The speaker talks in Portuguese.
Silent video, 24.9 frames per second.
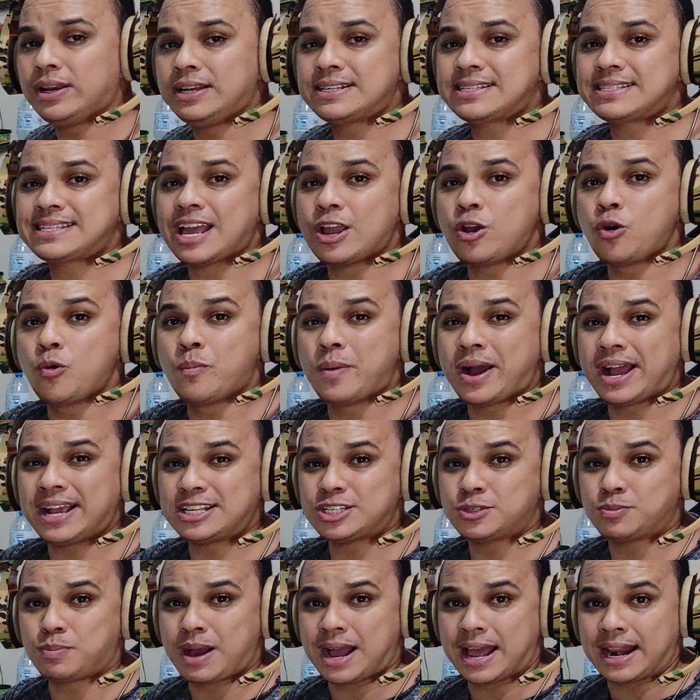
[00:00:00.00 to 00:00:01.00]
ele saiu
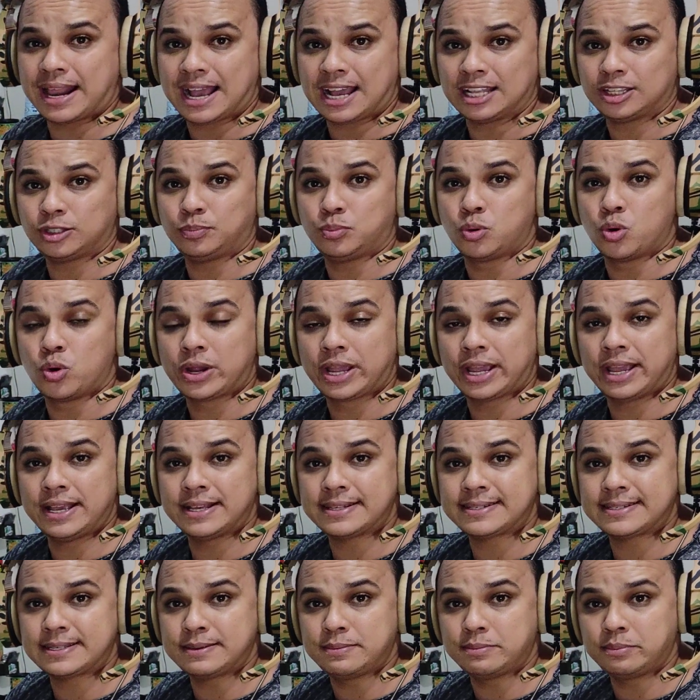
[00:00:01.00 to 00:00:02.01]
mais barato porque
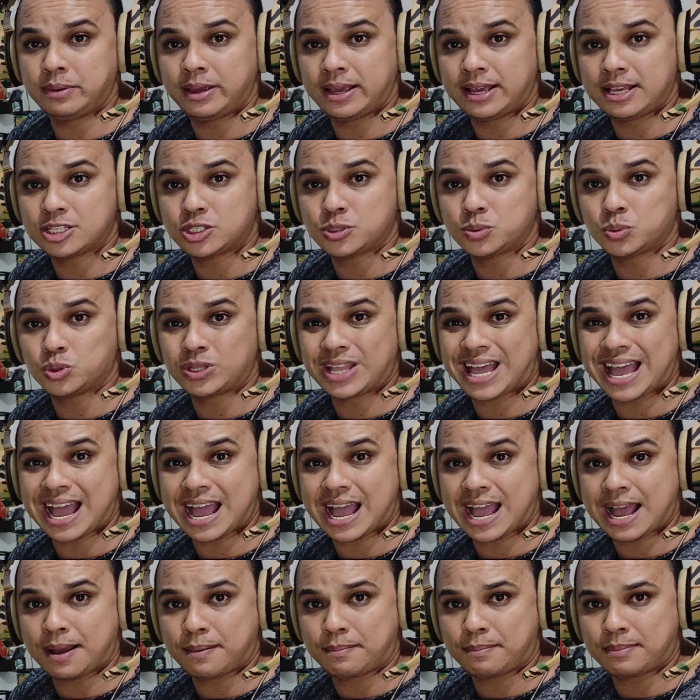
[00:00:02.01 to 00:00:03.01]
esse mesmo
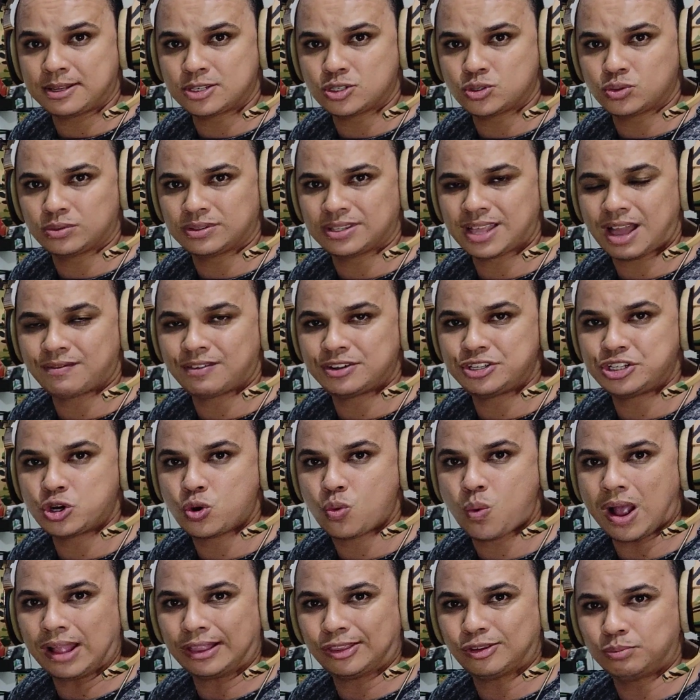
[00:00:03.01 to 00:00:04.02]
na Amazon tava de
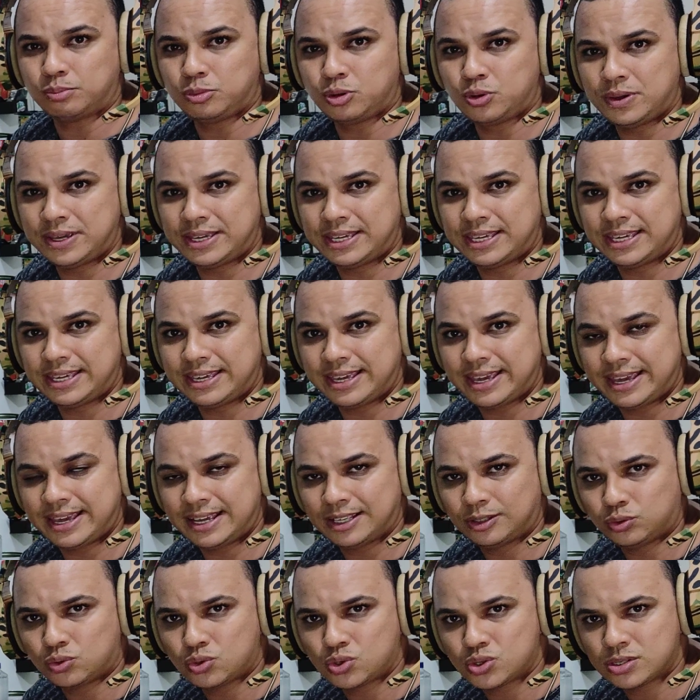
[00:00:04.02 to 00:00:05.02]

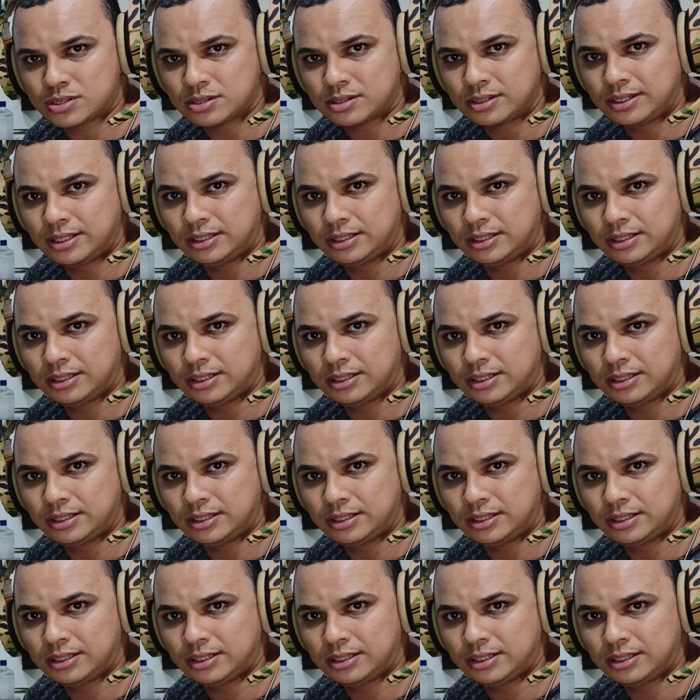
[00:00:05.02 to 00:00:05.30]
4.500,